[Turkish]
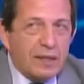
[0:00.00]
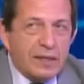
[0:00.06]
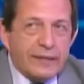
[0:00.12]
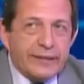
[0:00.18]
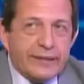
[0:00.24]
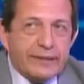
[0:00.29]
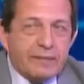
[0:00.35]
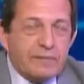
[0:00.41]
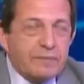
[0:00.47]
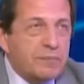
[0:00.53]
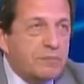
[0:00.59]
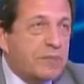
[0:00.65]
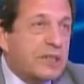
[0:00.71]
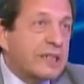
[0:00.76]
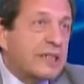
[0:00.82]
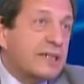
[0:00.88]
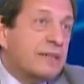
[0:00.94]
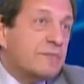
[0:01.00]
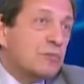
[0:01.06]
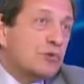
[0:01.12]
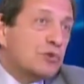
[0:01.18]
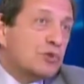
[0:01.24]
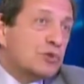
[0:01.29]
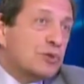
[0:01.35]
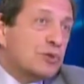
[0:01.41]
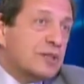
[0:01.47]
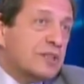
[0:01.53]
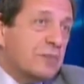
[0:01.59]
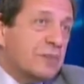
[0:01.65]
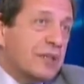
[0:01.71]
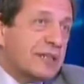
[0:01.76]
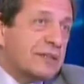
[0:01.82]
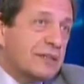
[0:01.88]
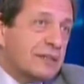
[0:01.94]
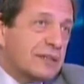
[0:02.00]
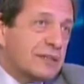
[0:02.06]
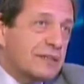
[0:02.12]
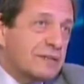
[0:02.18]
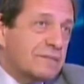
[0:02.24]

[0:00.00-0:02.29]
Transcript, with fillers: e, para hem ucuzluyor demektir.